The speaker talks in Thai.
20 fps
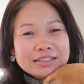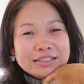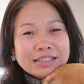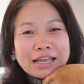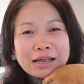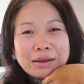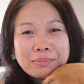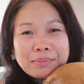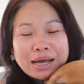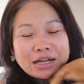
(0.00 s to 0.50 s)

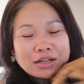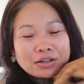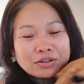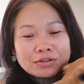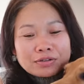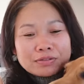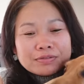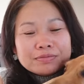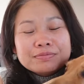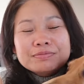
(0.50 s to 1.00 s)
เก่งมากลู
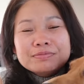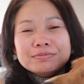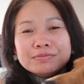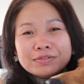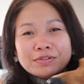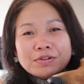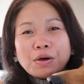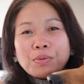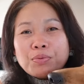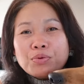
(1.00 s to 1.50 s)
ก
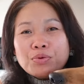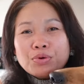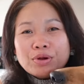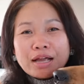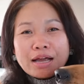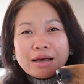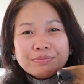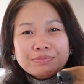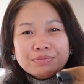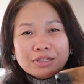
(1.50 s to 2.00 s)
ขอบคุณ
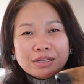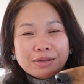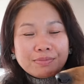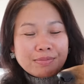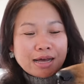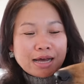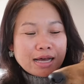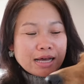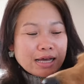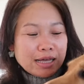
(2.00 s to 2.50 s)
ครับที่
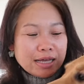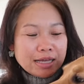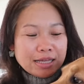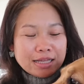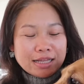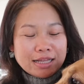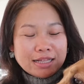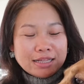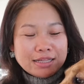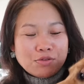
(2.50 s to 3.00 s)
มา
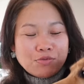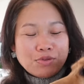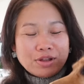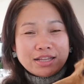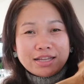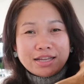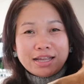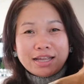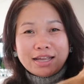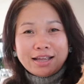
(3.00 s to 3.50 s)
สวัส
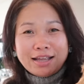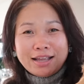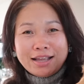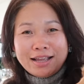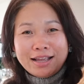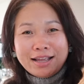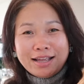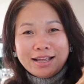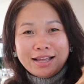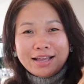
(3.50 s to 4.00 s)
ดี
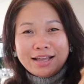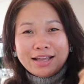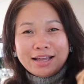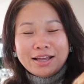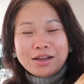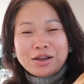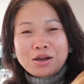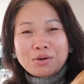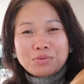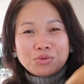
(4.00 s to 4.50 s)

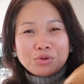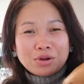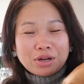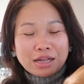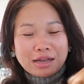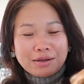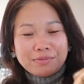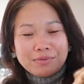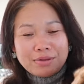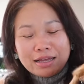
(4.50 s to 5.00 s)
ขอบคุณ
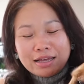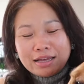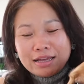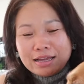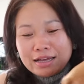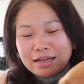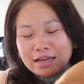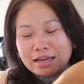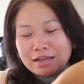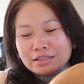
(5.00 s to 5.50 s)
ครับ
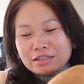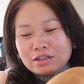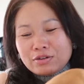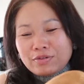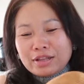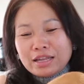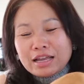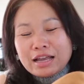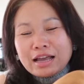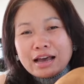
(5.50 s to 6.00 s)
อ่ะสวั
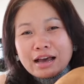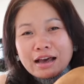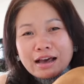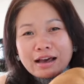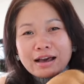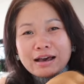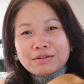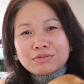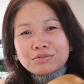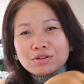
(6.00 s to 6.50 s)
สดีครั
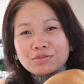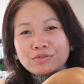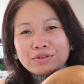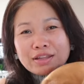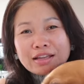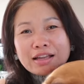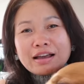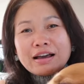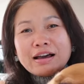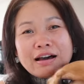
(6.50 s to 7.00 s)
บ สวัส
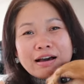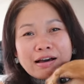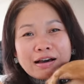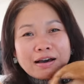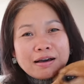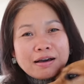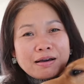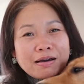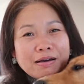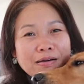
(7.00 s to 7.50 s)
ดีครั
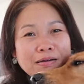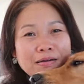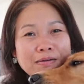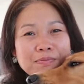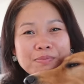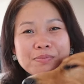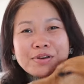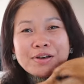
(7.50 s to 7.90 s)
บ